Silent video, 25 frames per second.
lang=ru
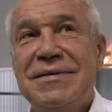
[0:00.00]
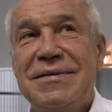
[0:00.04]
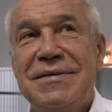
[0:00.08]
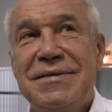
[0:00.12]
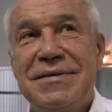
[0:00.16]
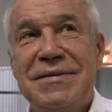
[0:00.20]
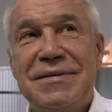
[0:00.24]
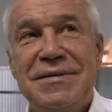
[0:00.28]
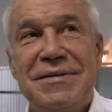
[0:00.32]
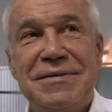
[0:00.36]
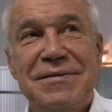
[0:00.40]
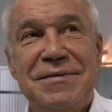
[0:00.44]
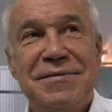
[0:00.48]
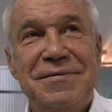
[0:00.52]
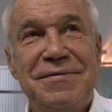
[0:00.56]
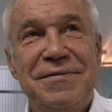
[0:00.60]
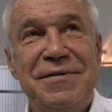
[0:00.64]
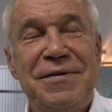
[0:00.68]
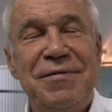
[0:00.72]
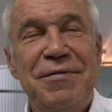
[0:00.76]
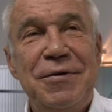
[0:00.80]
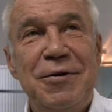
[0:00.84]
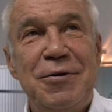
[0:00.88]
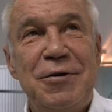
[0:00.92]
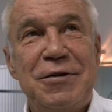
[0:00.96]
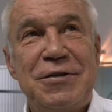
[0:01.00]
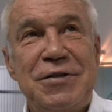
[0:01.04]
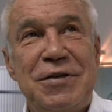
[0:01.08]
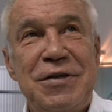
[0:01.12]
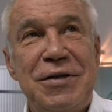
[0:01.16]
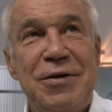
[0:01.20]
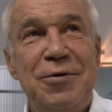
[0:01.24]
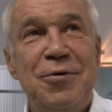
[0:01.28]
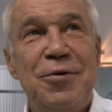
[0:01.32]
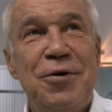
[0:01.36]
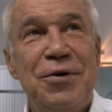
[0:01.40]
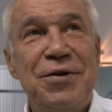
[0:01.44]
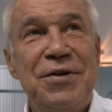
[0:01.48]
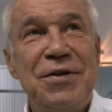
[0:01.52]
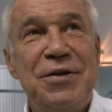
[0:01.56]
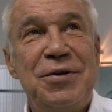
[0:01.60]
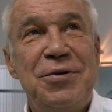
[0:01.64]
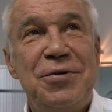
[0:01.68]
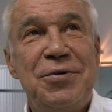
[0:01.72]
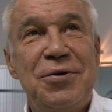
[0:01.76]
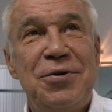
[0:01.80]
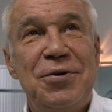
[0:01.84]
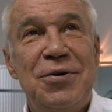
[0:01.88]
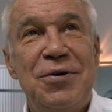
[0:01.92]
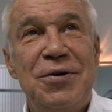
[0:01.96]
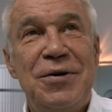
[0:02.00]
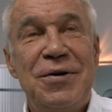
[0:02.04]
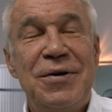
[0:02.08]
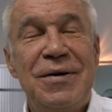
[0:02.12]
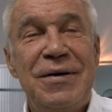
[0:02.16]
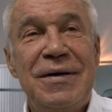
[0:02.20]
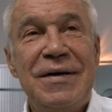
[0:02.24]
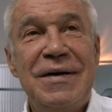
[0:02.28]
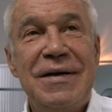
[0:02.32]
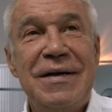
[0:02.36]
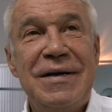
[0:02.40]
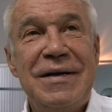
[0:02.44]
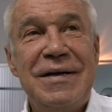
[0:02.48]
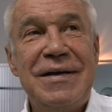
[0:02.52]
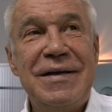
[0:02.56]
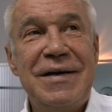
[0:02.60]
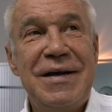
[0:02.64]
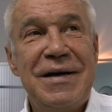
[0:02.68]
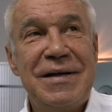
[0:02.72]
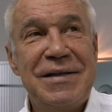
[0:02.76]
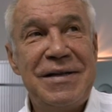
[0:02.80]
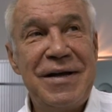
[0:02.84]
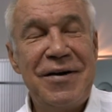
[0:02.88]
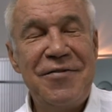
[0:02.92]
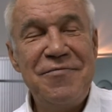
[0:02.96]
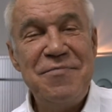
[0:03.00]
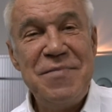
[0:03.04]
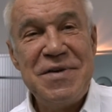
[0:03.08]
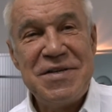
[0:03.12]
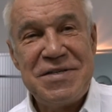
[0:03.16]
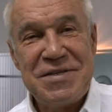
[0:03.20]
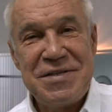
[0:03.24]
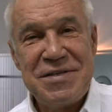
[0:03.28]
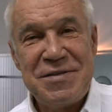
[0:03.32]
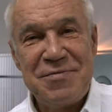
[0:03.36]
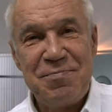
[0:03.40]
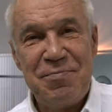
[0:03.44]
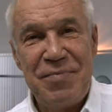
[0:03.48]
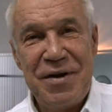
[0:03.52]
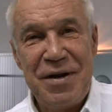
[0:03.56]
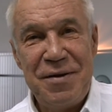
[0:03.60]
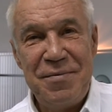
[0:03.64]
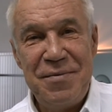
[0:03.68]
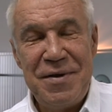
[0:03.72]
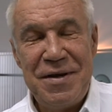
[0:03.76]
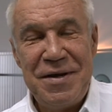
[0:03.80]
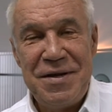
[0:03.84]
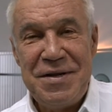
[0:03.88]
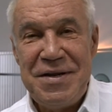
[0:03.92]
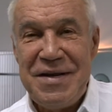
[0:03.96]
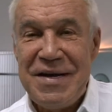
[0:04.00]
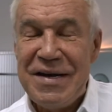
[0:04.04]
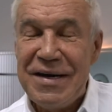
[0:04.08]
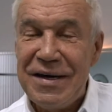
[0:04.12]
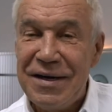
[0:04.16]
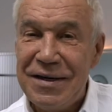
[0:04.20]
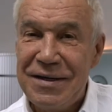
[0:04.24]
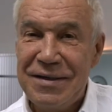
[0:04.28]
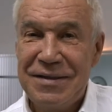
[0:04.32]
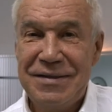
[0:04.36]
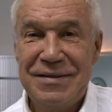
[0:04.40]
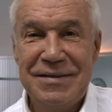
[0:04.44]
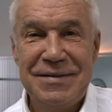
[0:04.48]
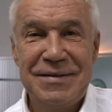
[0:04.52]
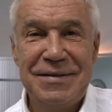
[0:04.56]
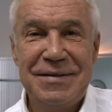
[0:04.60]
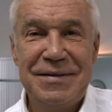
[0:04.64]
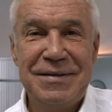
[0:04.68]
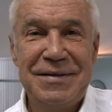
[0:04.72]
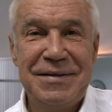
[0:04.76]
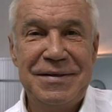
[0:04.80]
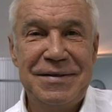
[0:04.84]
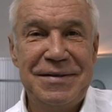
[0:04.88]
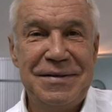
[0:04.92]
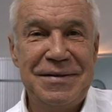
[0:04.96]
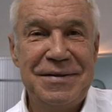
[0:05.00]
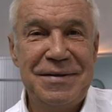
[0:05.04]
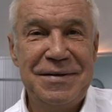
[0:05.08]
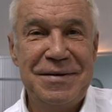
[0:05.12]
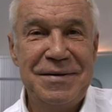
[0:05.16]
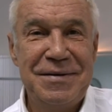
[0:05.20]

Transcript: Э, в 90-е годы, то иногда вместе с премией Ника э,